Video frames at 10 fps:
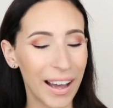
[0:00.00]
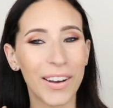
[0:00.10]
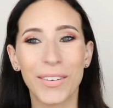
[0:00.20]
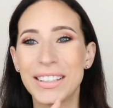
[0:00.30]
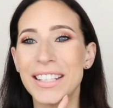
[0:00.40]

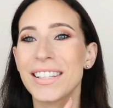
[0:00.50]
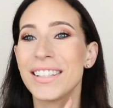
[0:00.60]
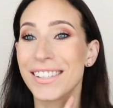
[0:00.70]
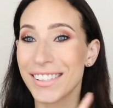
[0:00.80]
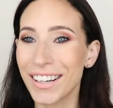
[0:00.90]
a
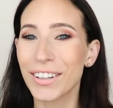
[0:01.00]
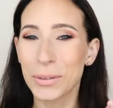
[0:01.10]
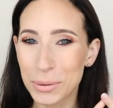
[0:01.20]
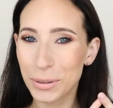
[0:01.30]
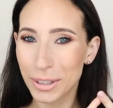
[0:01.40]
qualsiasi
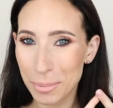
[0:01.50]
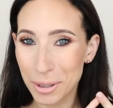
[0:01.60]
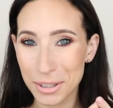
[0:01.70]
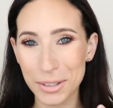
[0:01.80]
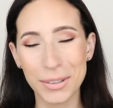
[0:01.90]
starnuto di
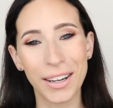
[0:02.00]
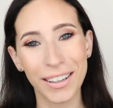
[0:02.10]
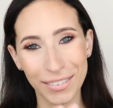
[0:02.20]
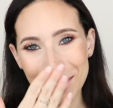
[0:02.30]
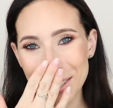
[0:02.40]
persona
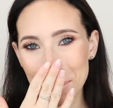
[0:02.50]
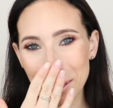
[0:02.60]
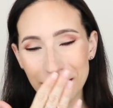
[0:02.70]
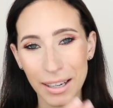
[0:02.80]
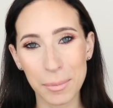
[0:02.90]
che non si
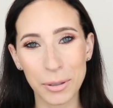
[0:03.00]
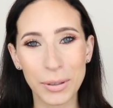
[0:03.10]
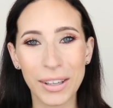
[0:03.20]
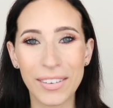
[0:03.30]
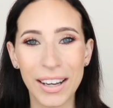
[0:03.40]
metta la
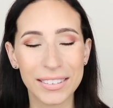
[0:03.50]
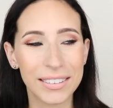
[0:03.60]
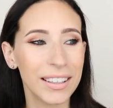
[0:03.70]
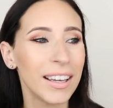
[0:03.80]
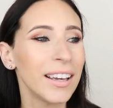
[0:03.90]
mano
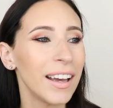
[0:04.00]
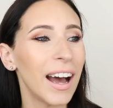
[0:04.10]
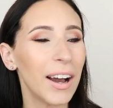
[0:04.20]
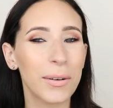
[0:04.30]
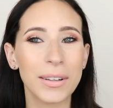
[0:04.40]
davanti,
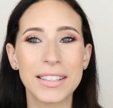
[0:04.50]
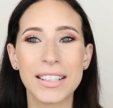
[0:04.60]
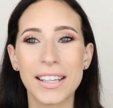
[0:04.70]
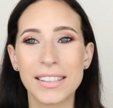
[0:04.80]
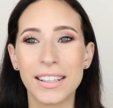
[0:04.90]
a
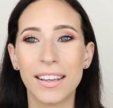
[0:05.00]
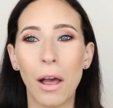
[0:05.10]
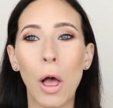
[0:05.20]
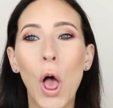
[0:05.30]
qualsiasi